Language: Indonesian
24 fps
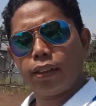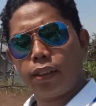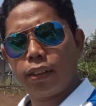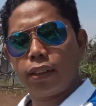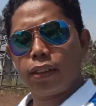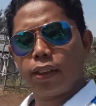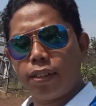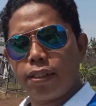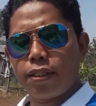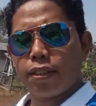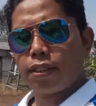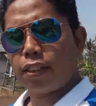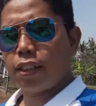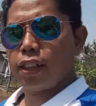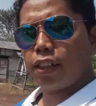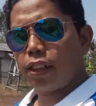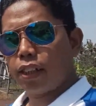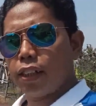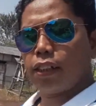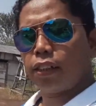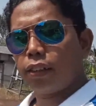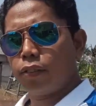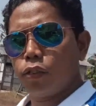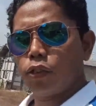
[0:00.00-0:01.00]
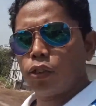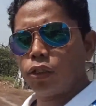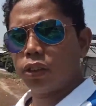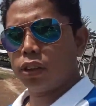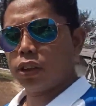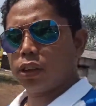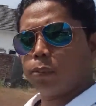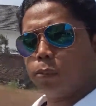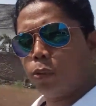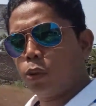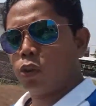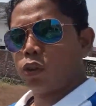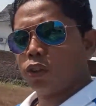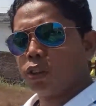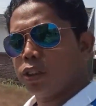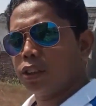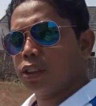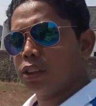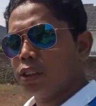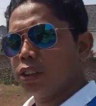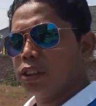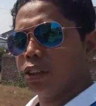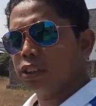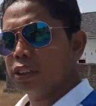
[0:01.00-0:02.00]
dan Jalan Walter
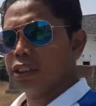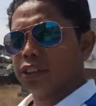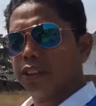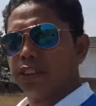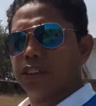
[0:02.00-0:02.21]
Monginsidi.